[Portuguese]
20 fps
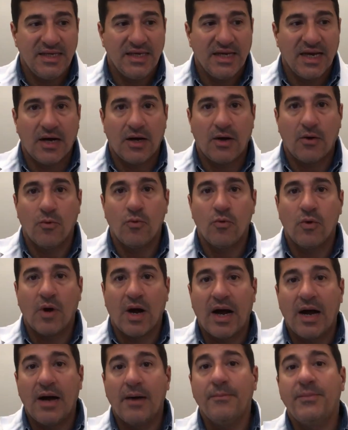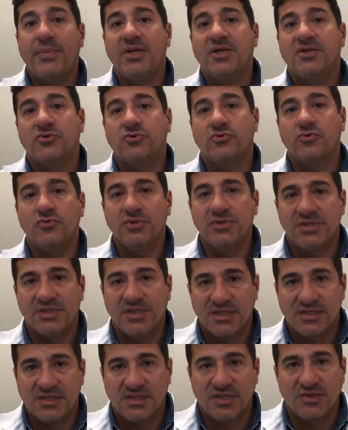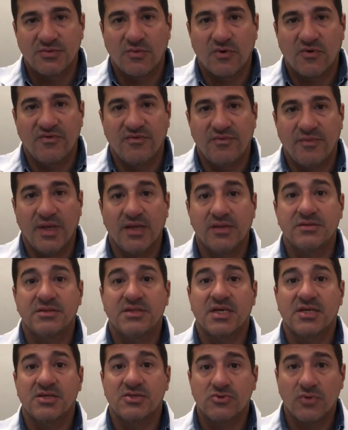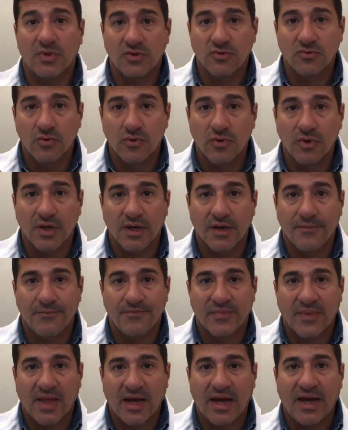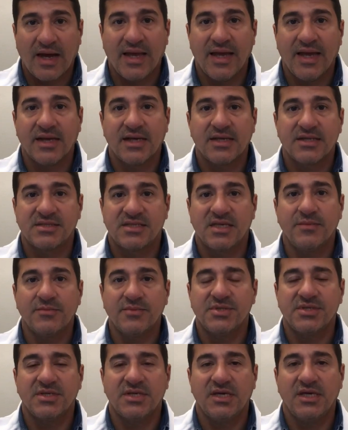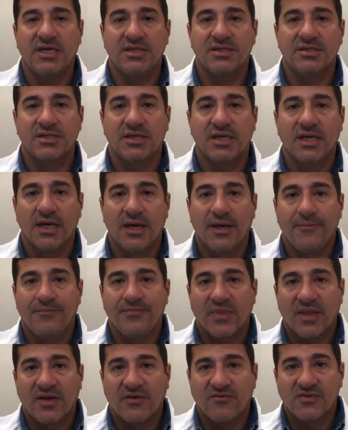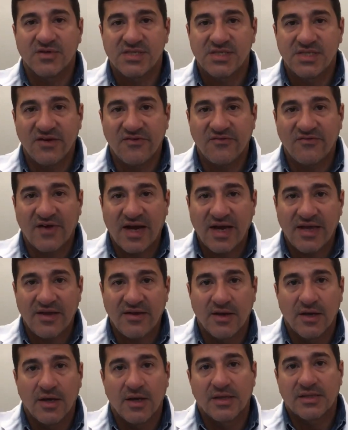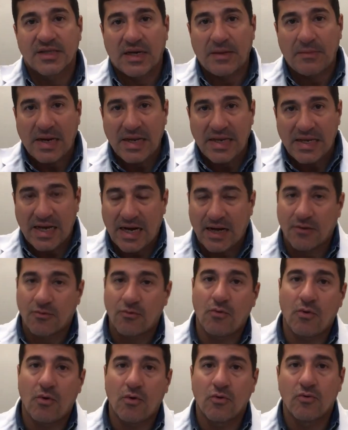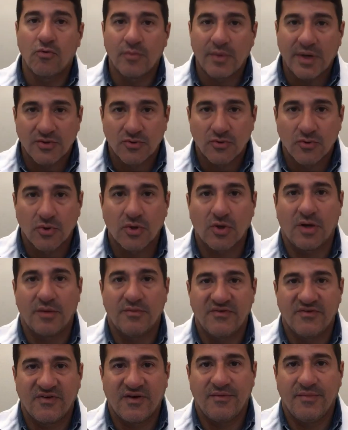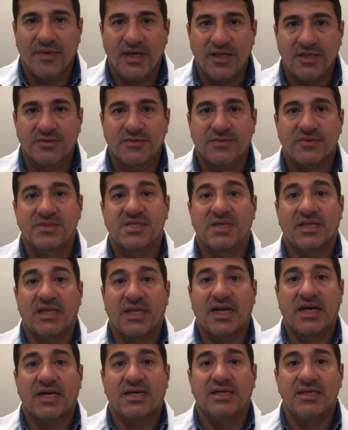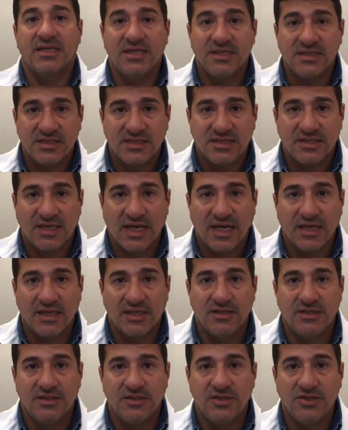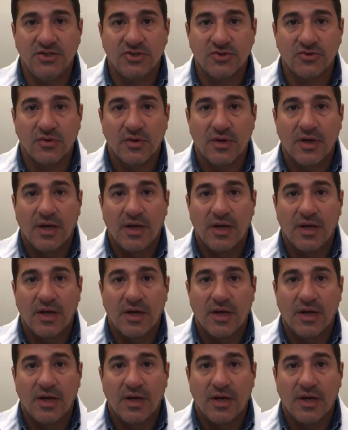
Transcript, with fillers: e a, a amplitude desses movimentos é a sua dor, tá? A regra é sempre o seguinte: você vai trabalhar com alguma dor, obviamente, porque você está na crise de hernia de disco,